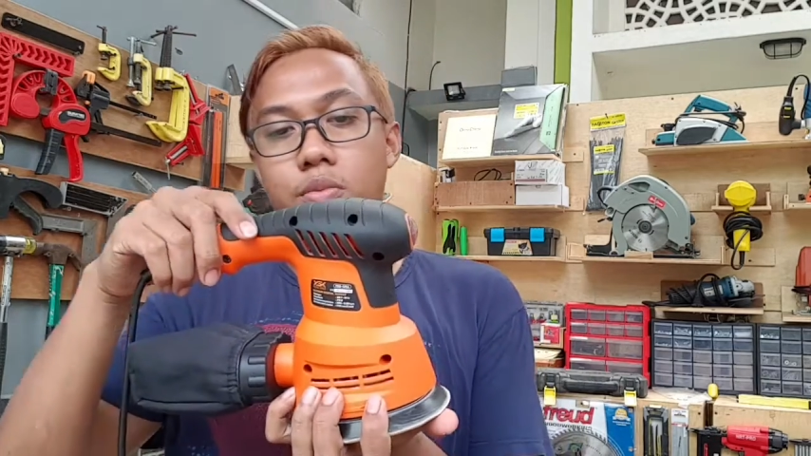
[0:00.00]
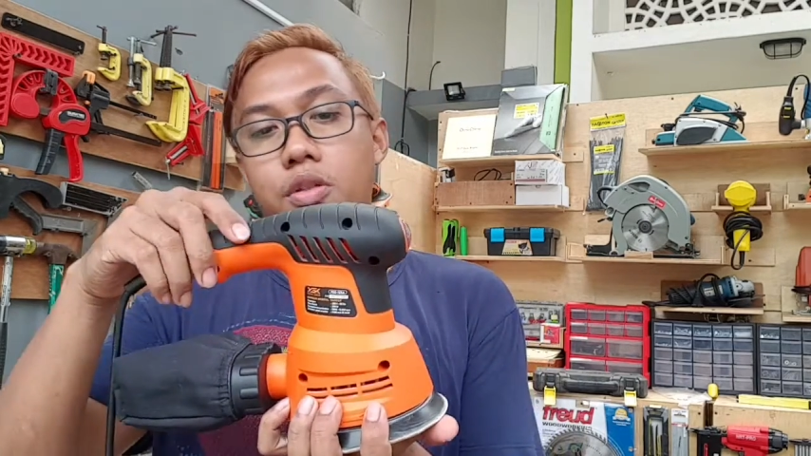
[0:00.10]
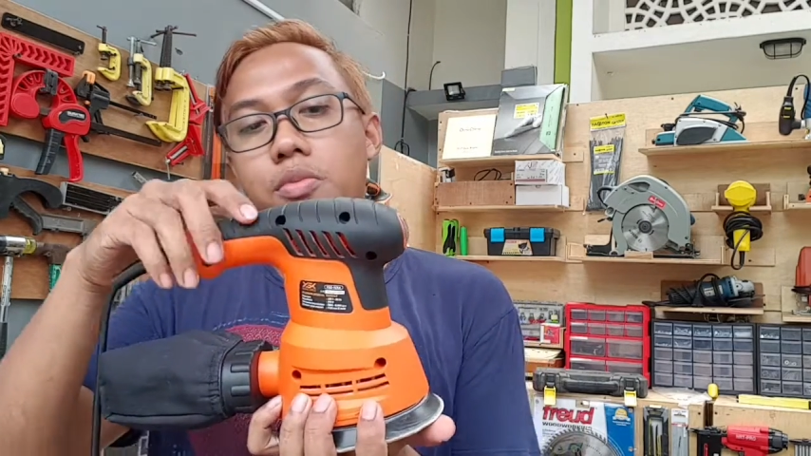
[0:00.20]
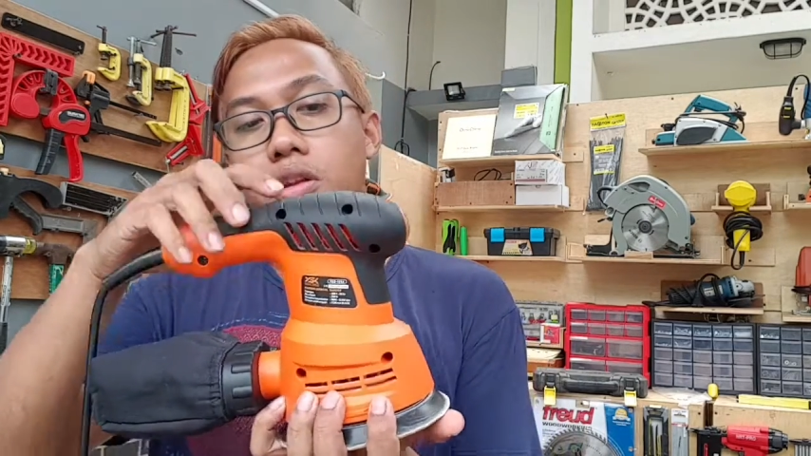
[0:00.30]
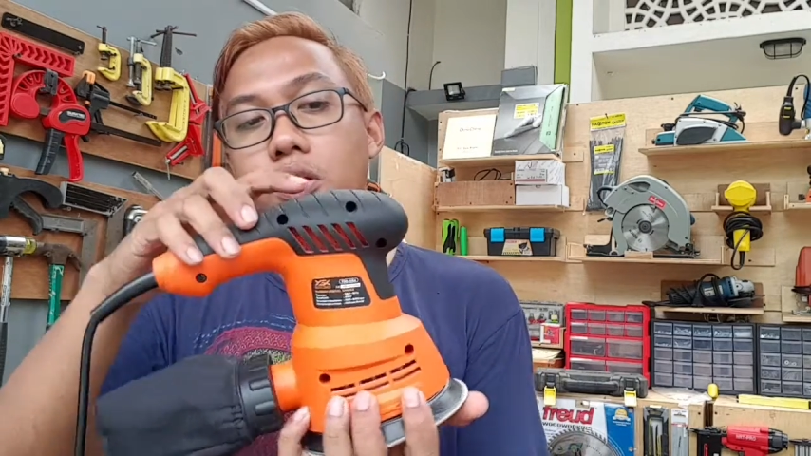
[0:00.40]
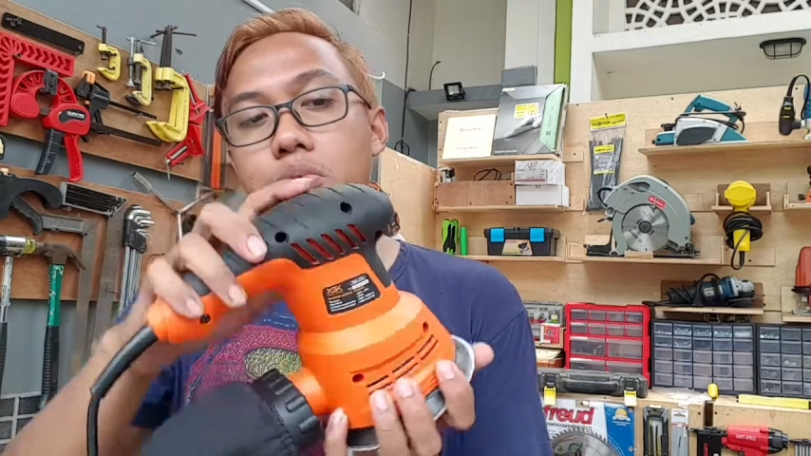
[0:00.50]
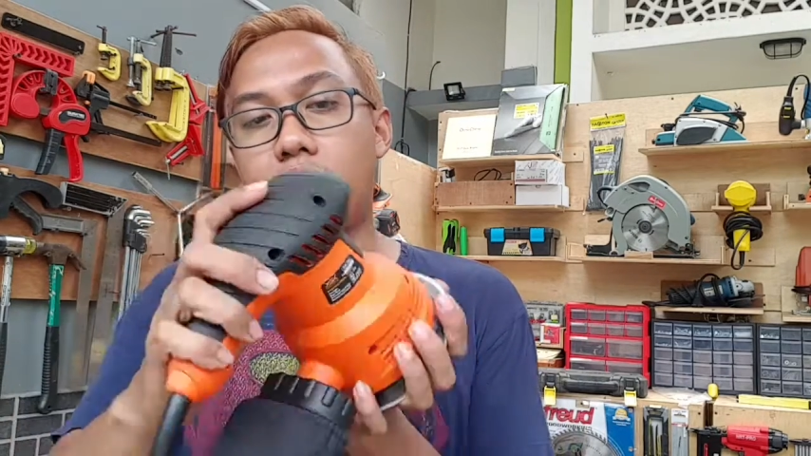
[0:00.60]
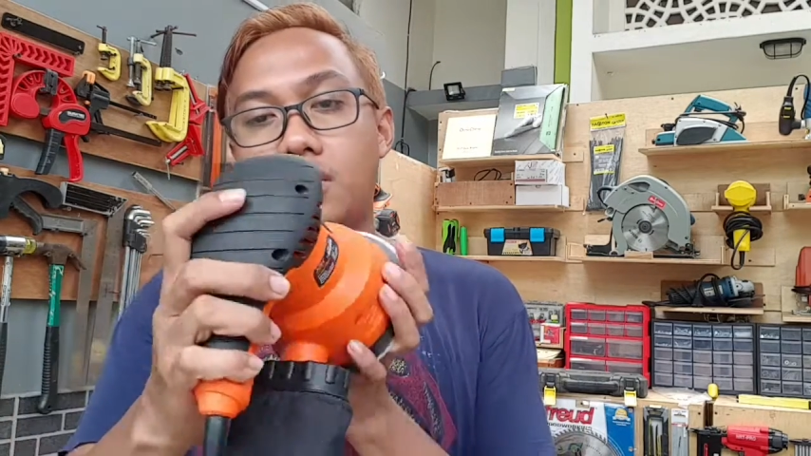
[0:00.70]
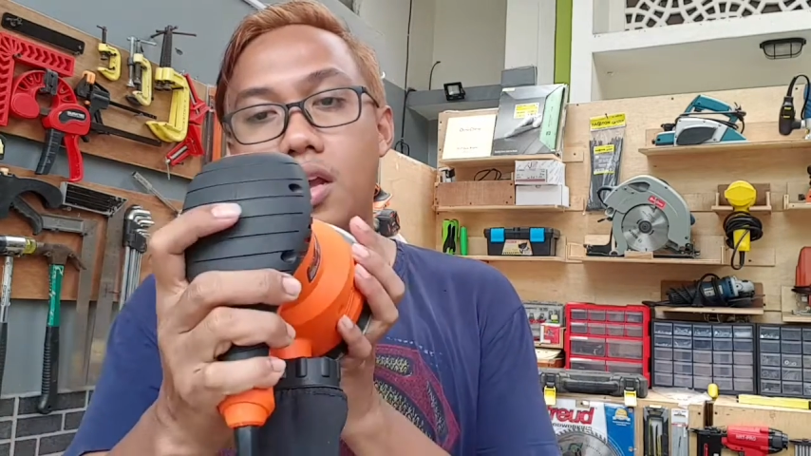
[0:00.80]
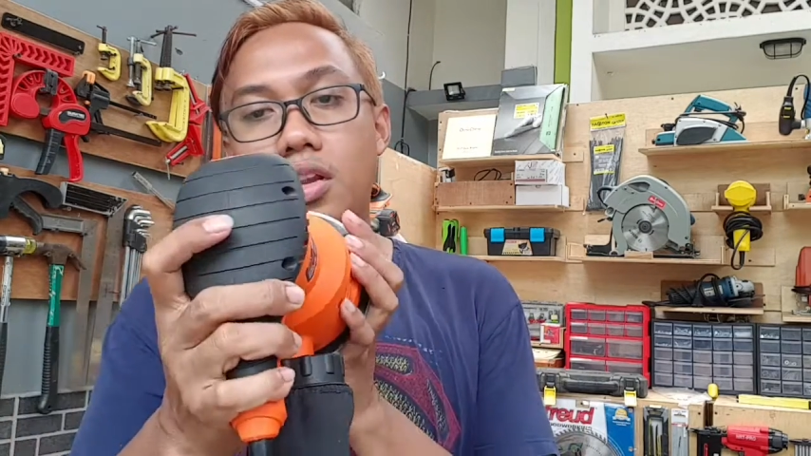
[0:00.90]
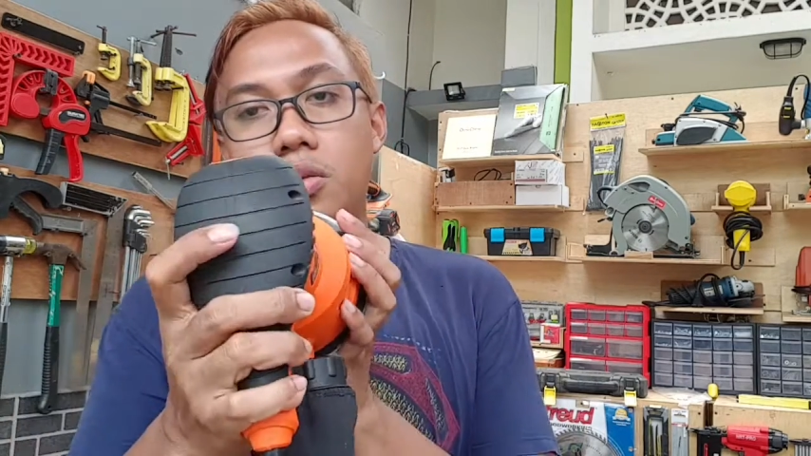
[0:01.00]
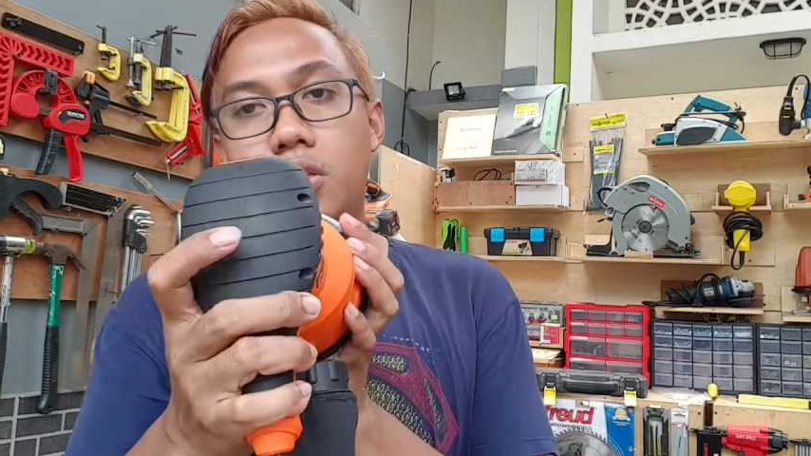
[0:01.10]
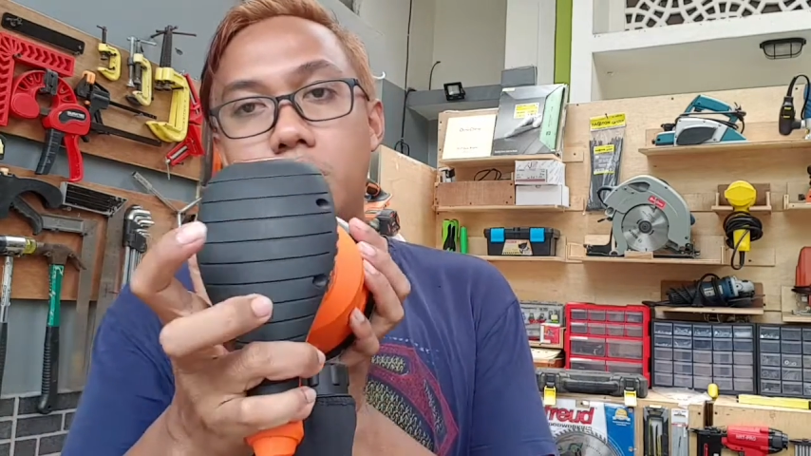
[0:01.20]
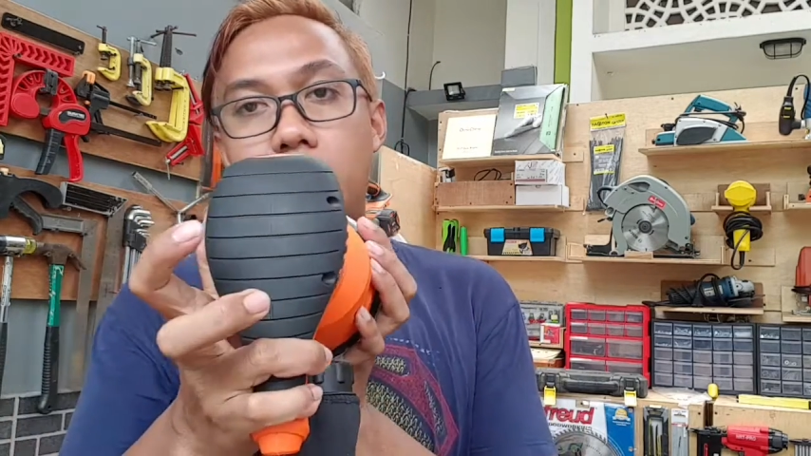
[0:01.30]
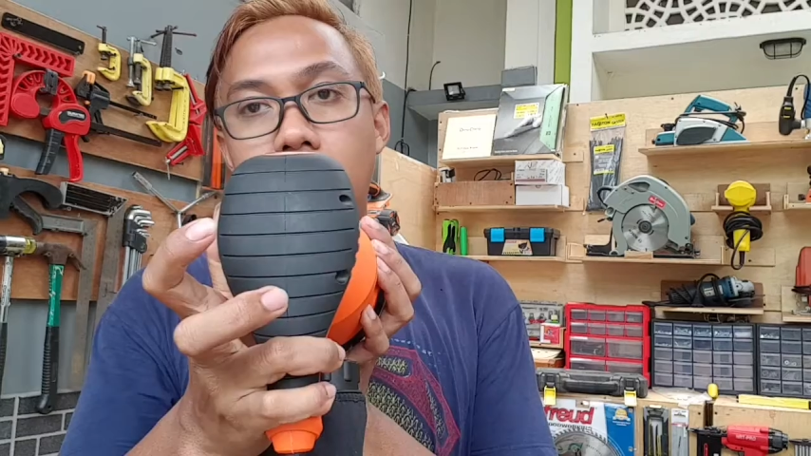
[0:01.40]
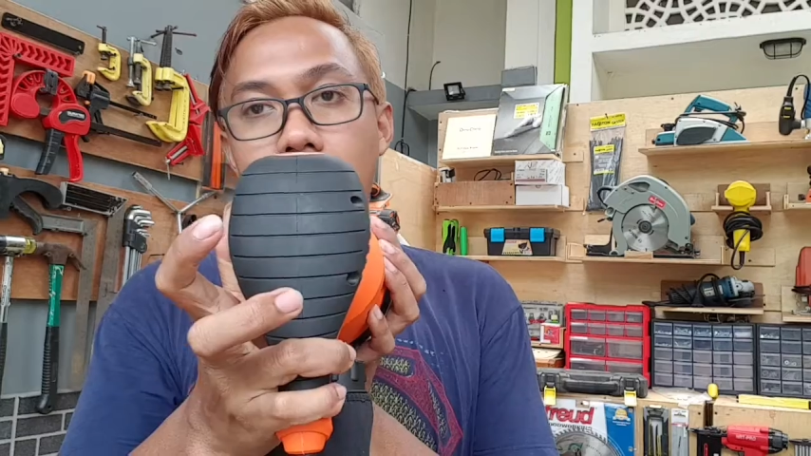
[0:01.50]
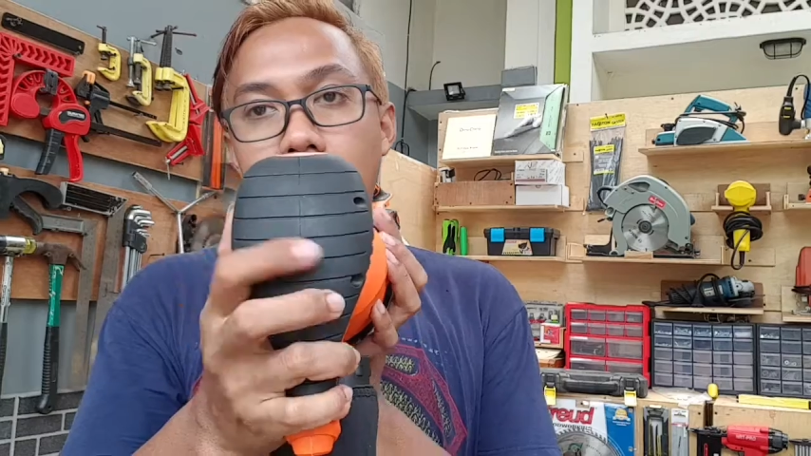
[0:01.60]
teman-teman ini besar sekali teman-teman